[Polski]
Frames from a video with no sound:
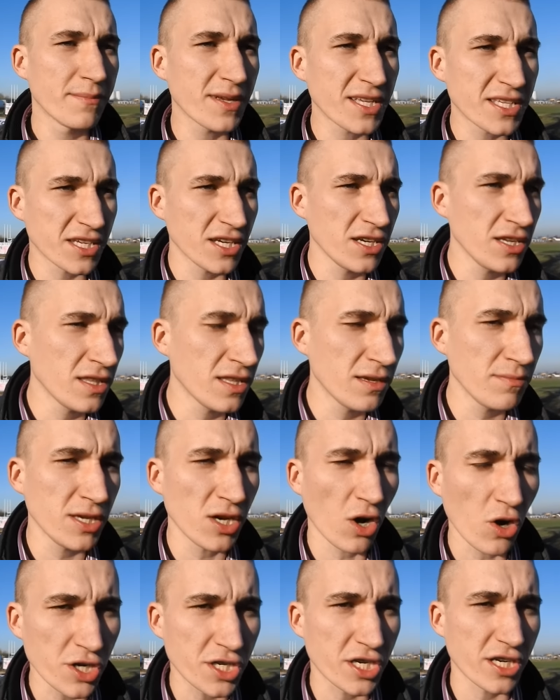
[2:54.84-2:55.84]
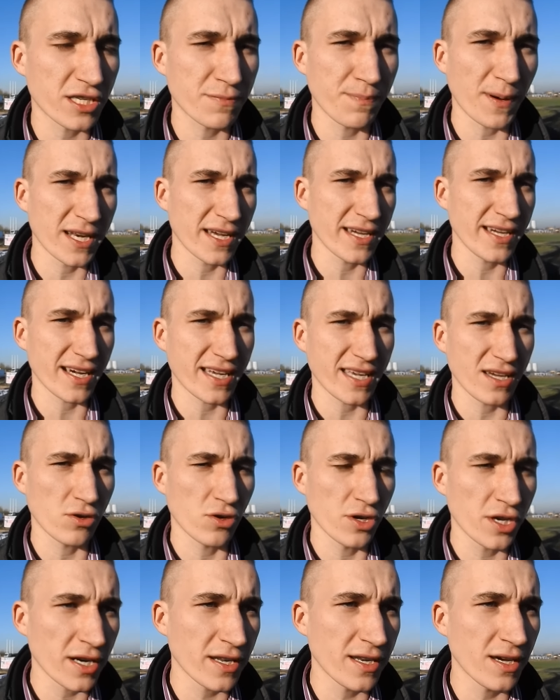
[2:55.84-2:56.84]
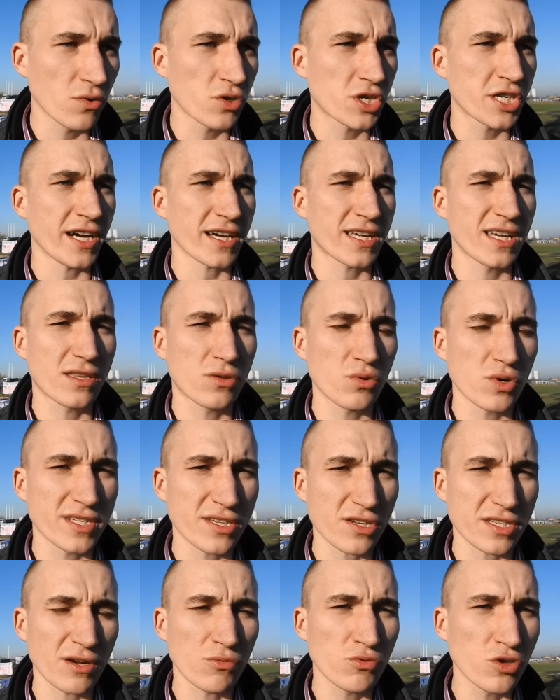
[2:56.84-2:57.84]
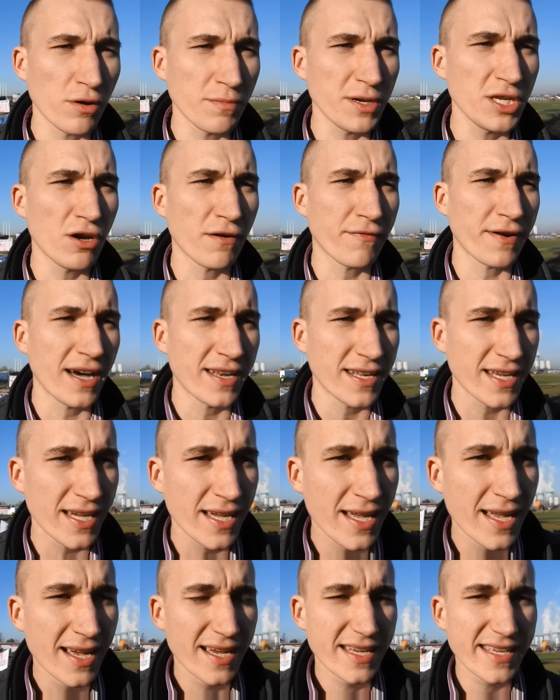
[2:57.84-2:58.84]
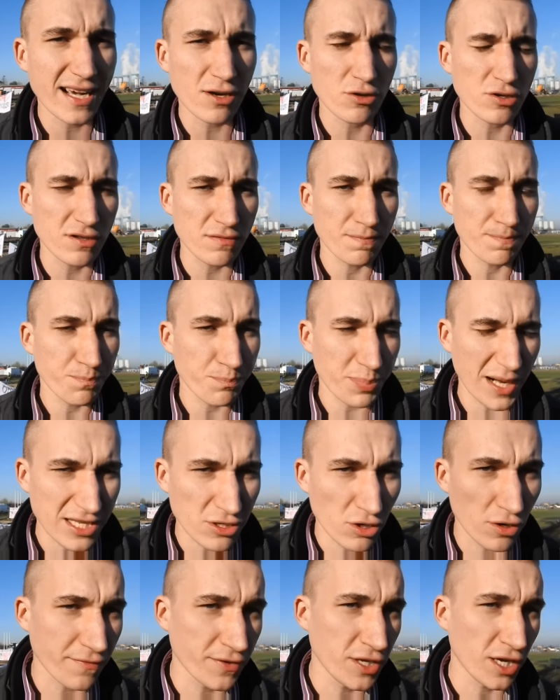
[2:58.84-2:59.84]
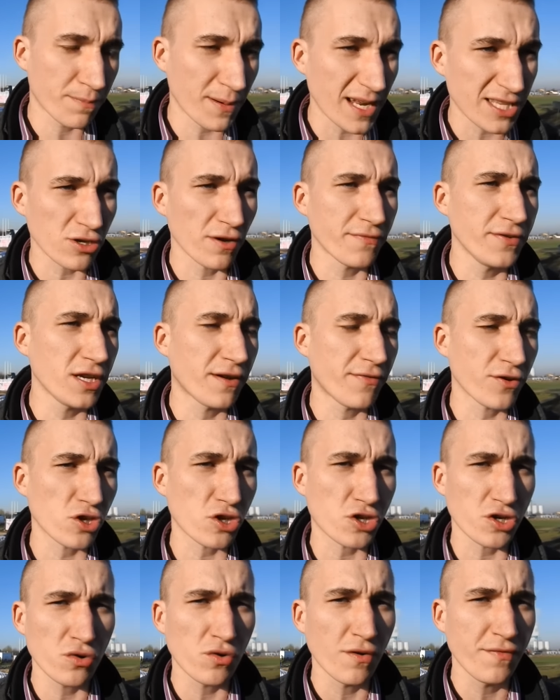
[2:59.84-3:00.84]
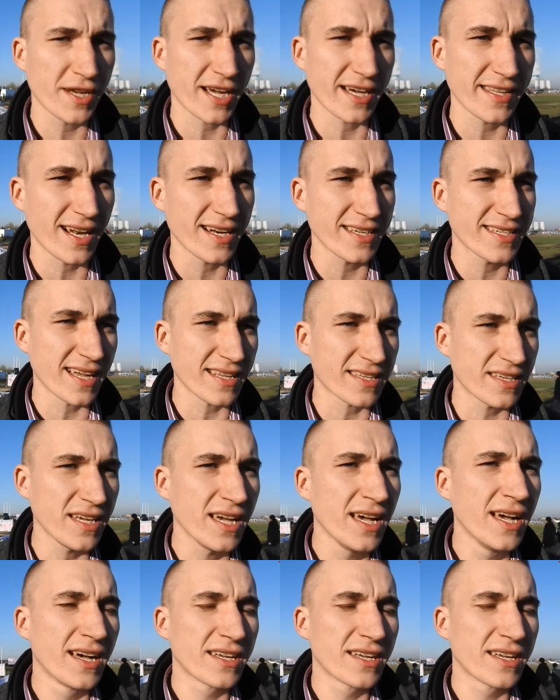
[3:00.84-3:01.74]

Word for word: między innymi ojciec pana Jakiego, Ireneusz Jaki, który który został nominowany jako pracownik, pracownik wodociągów i kanalizacji,